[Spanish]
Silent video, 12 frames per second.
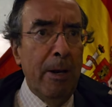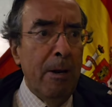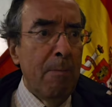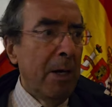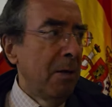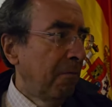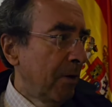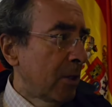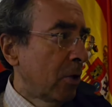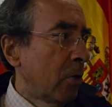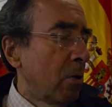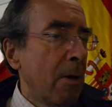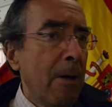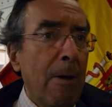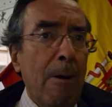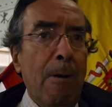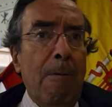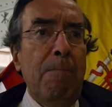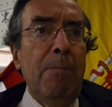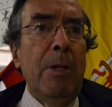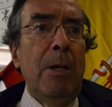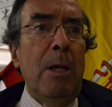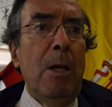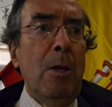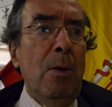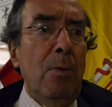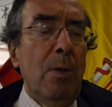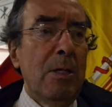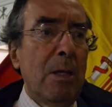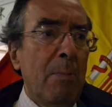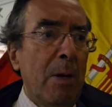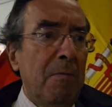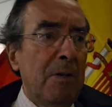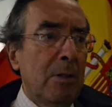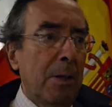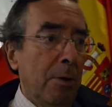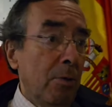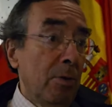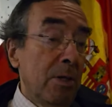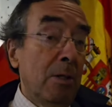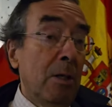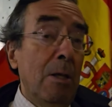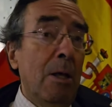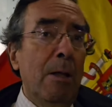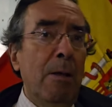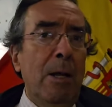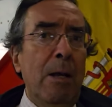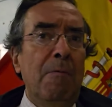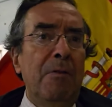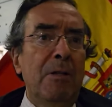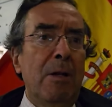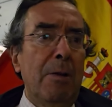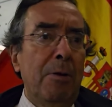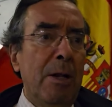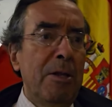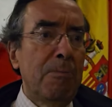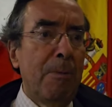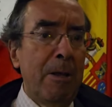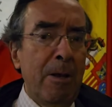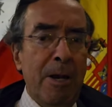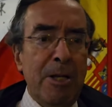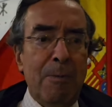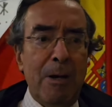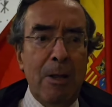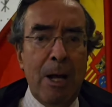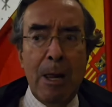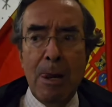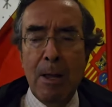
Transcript: leer el manifiesto de, esta manifestación, de este día de la Fiesta Nacional de España y la Hispanidad.